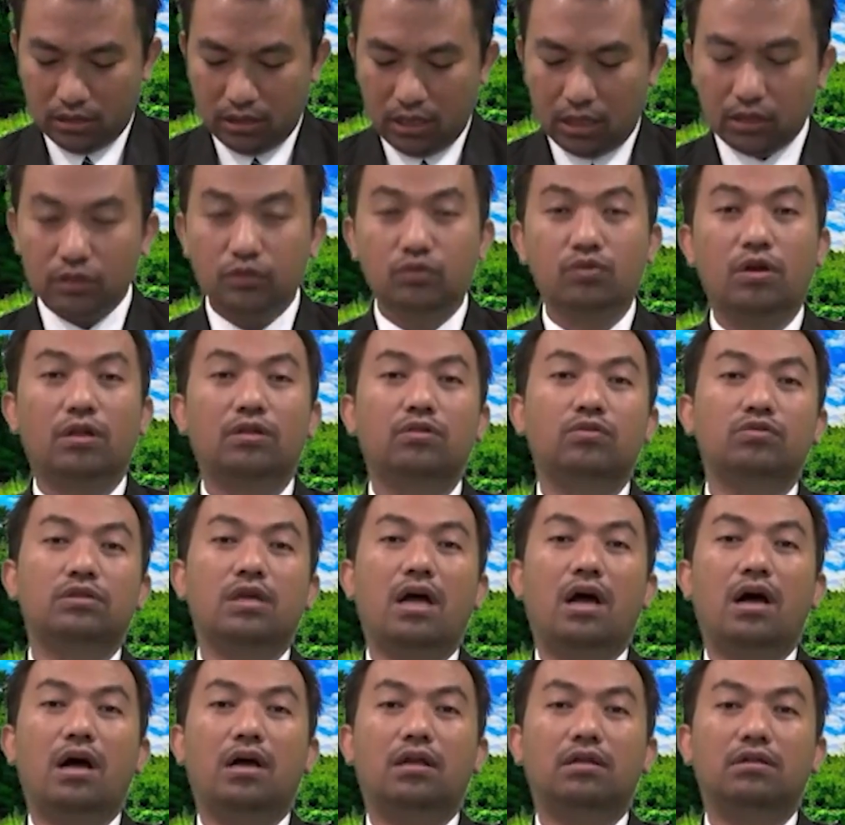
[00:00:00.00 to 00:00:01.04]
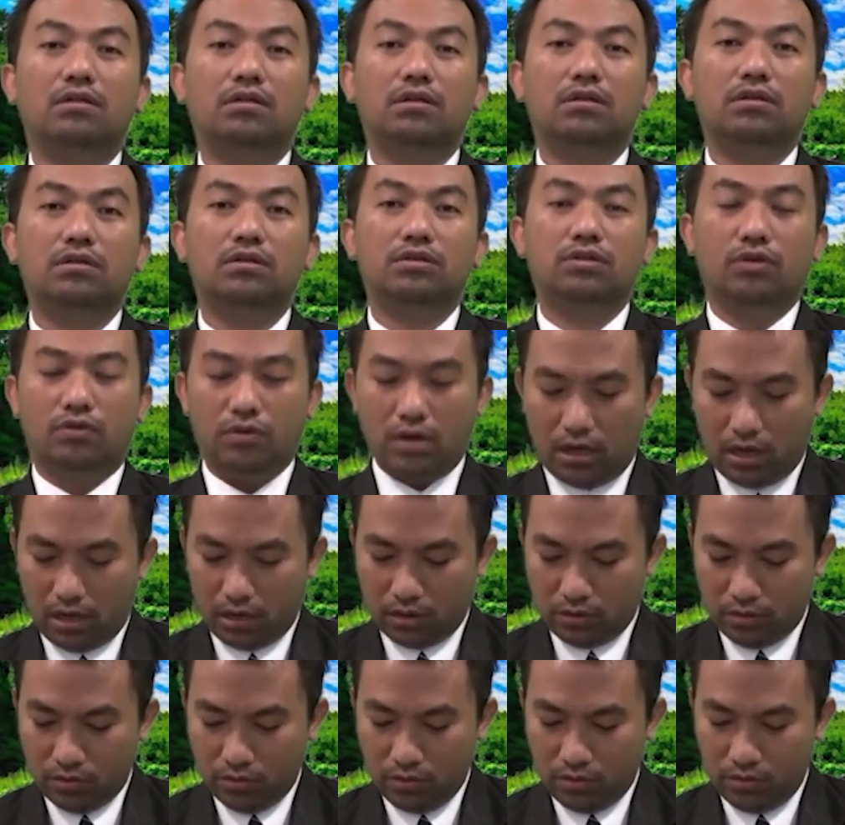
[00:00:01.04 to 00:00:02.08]
yang suatu saat,
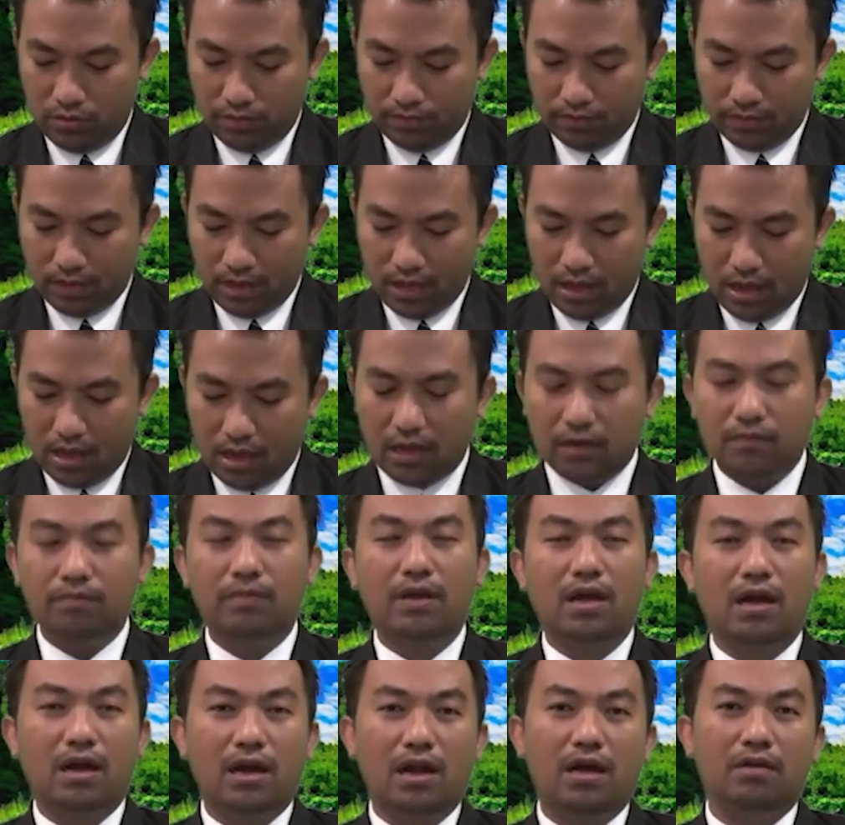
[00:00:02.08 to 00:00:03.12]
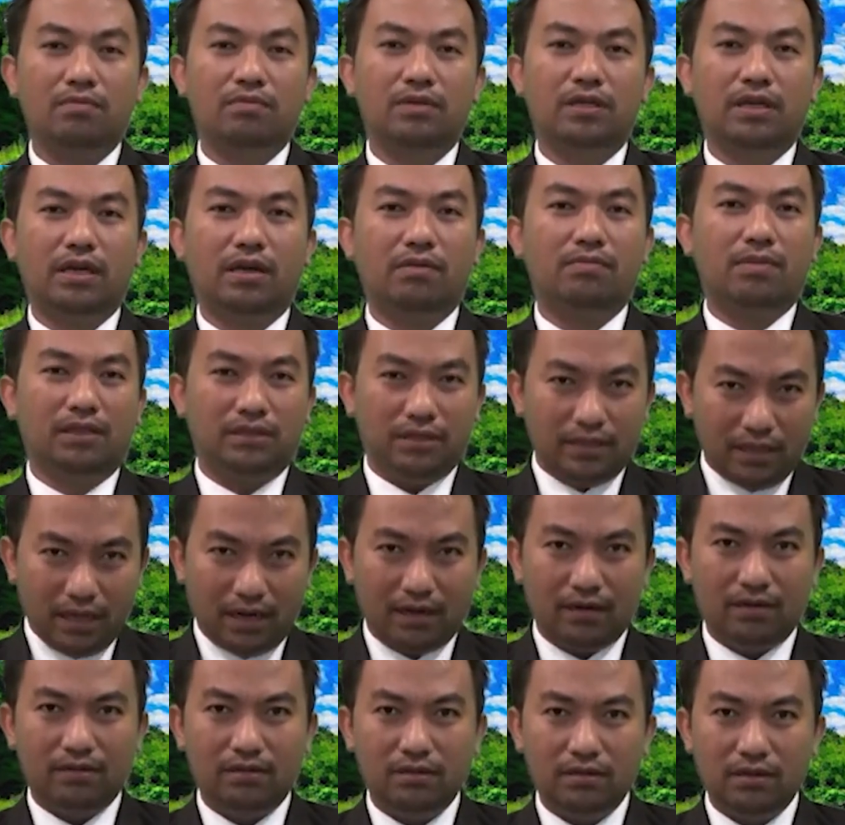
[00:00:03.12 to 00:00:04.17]
saudaraku, akan mengalami
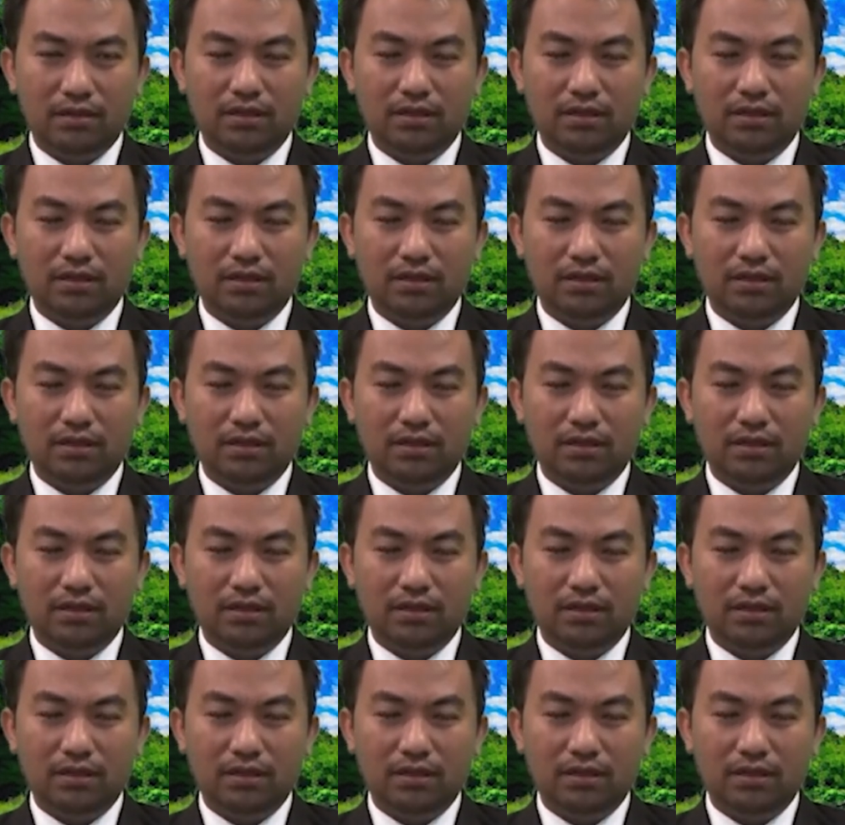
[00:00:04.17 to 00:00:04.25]
kematian.